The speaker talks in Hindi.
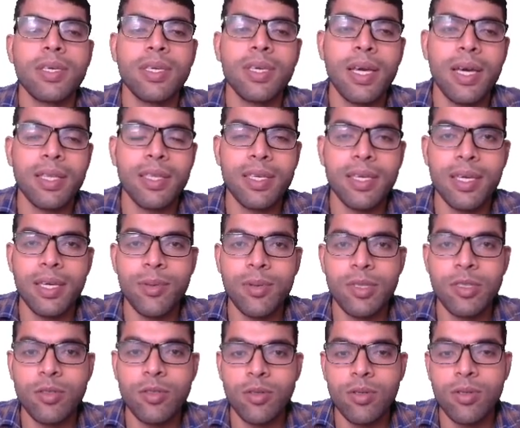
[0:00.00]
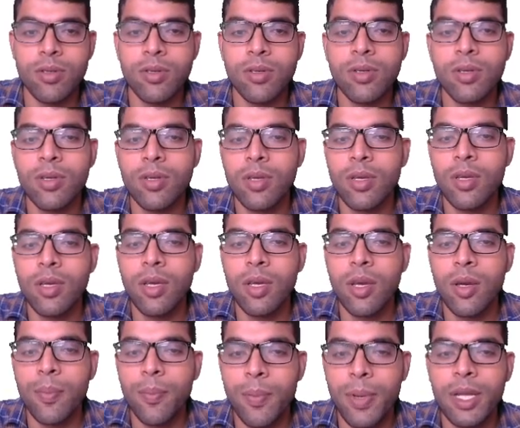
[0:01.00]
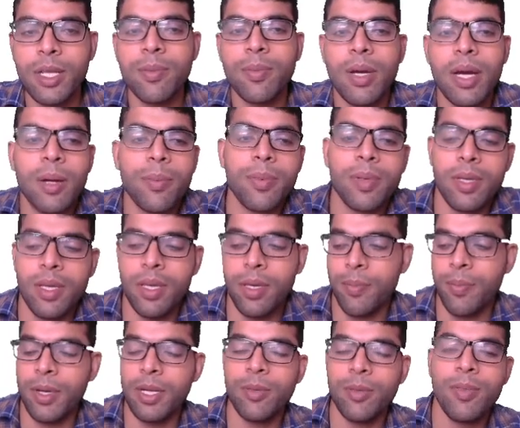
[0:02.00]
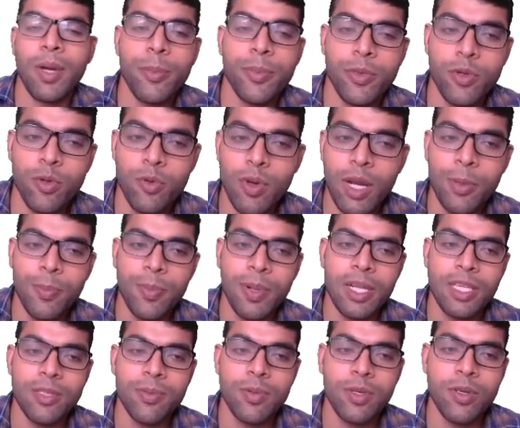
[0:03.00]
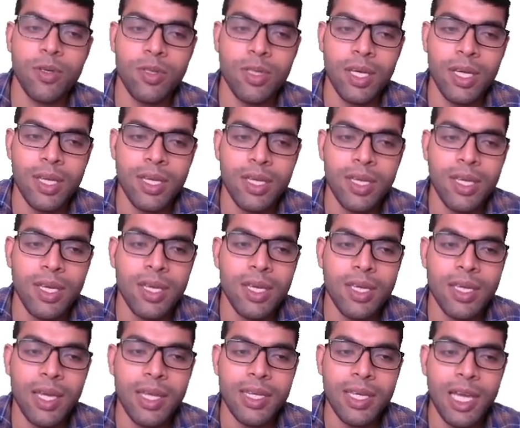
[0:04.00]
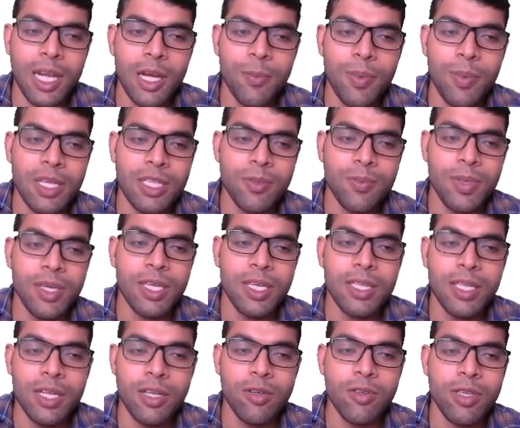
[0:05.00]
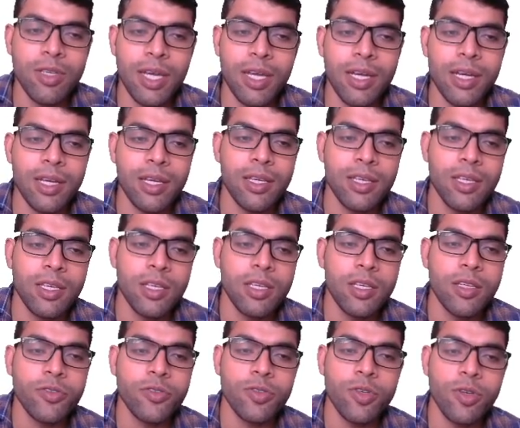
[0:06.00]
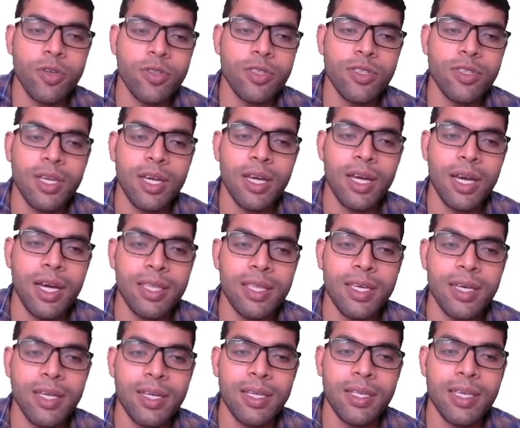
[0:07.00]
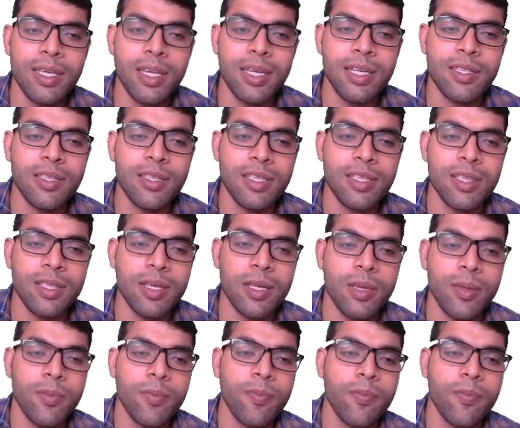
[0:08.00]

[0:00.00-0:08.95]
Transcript: क्या दिए हैं बच्चों परिमाप परिमाप टू एल प्लस बी होता है यानी एल प्लस बी कितना हो जाएगा चौंतीस का आधा यानी सत्रह